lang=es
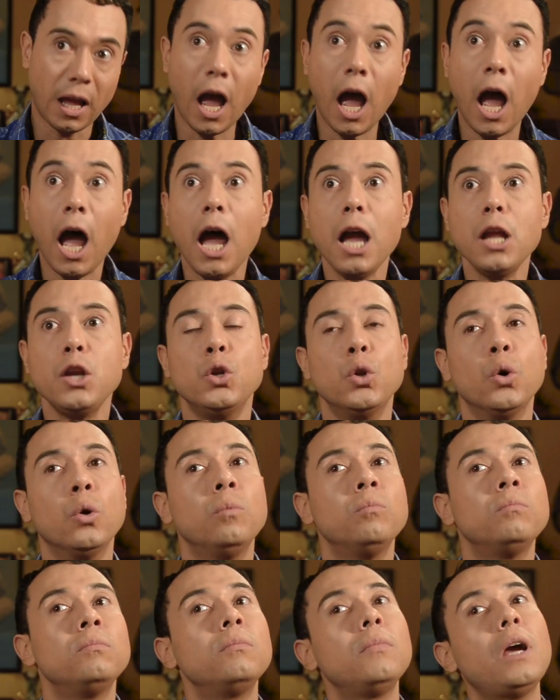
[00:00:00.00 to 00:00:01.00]
Ah, no.
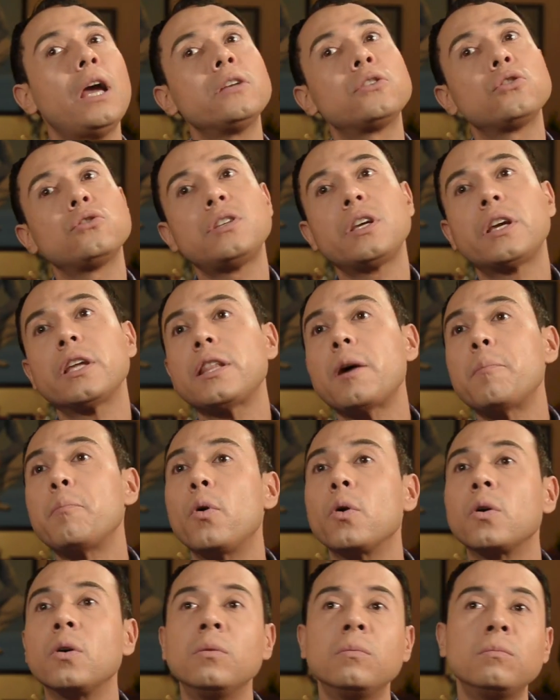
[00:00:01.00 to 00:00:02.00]
Eso sí que
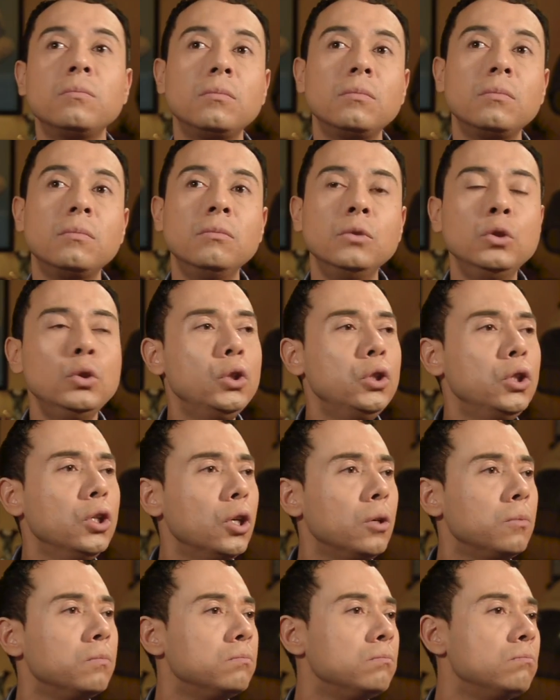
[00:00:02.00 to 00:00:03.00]
tampoco.
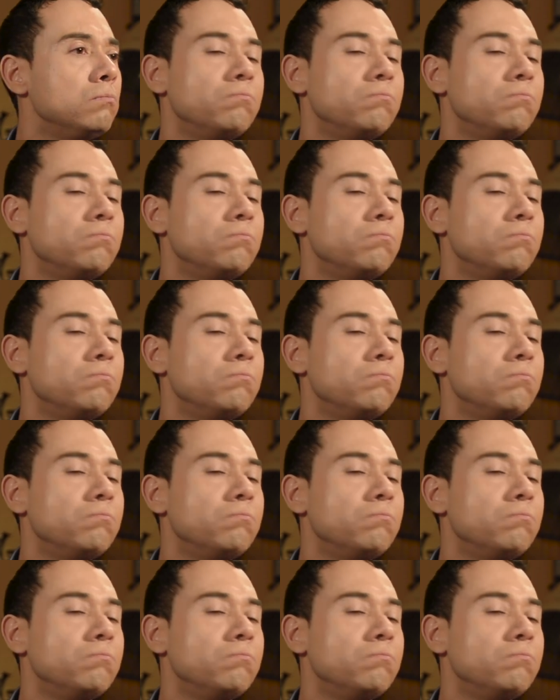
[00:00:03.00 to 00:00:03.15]
No.